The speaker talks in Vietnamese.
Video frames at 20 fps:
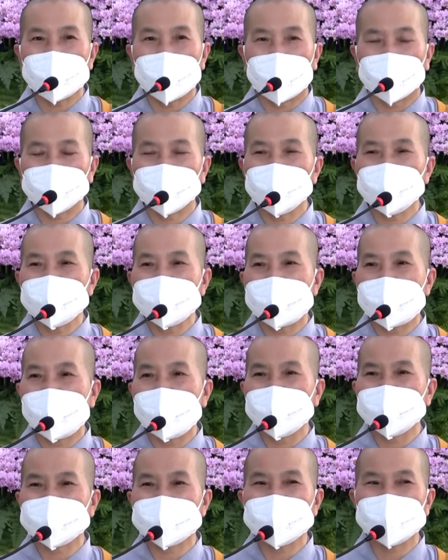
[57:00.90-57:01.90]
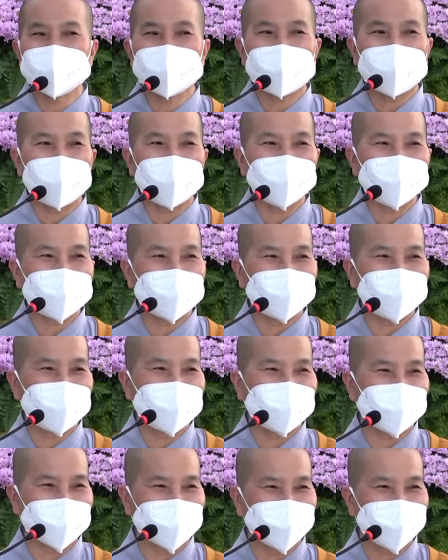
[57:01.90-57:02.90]
ngọn núi đá kiên cố, nghe
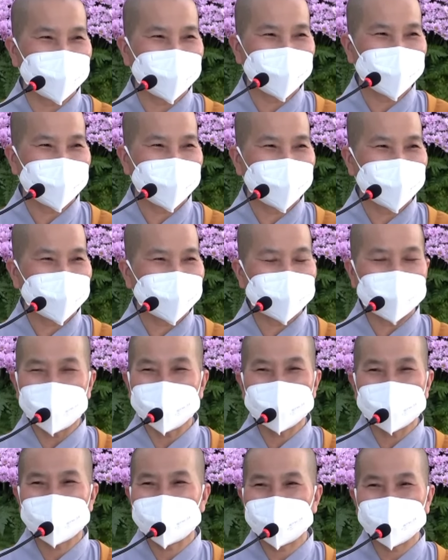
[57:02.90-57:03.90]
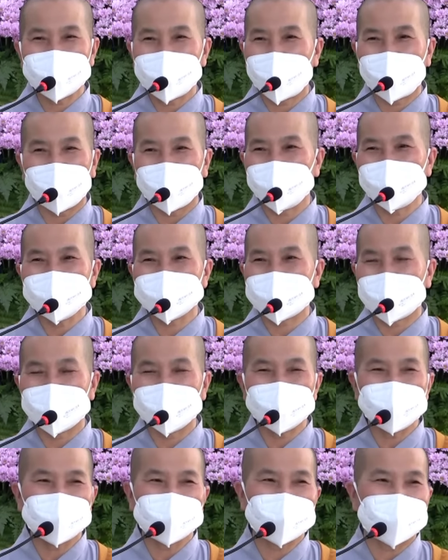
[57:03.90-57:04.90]
quý vị. Gió nó hỏi
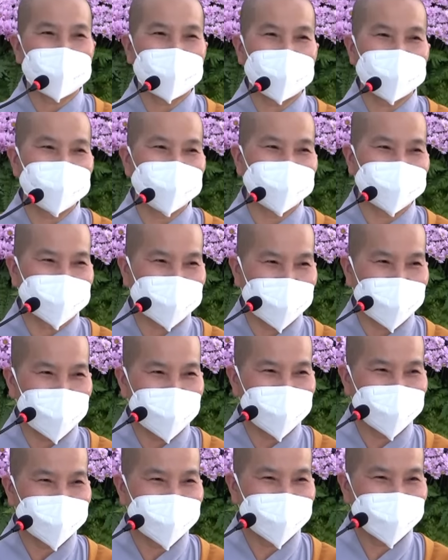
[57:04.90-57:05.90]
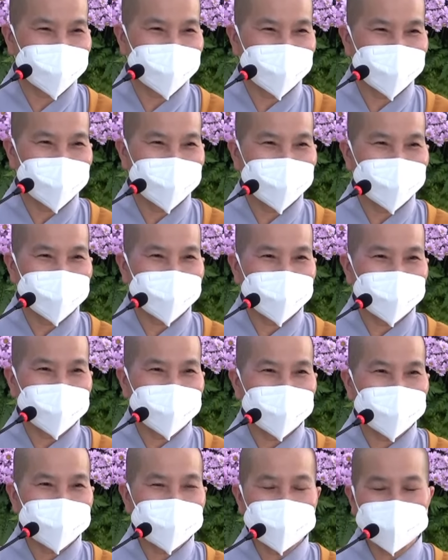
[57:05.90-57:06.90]
chẳng lung lai gì cả.
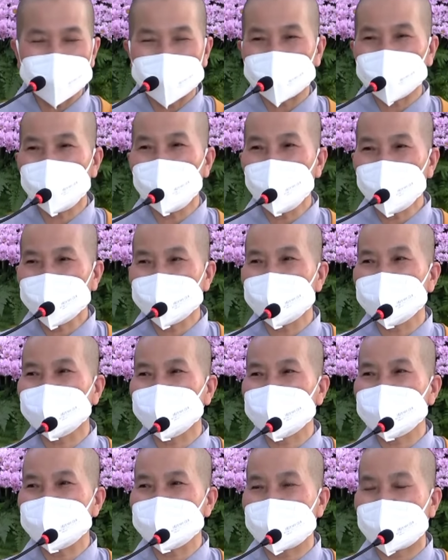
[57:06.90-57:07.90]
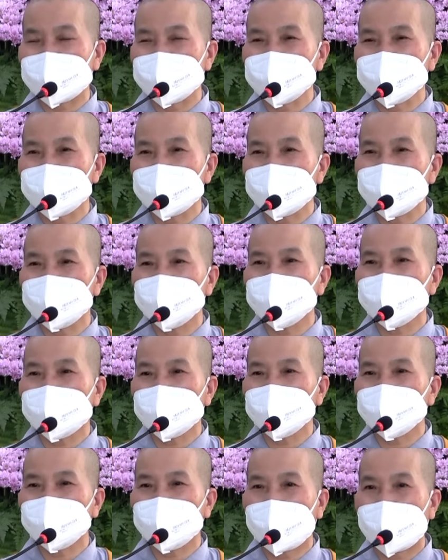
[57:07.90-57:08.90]
Nhưng mình muốn được như vậy thì
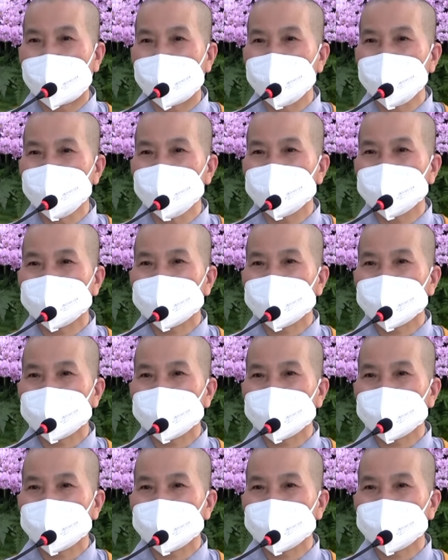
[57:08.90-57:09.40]
mình phải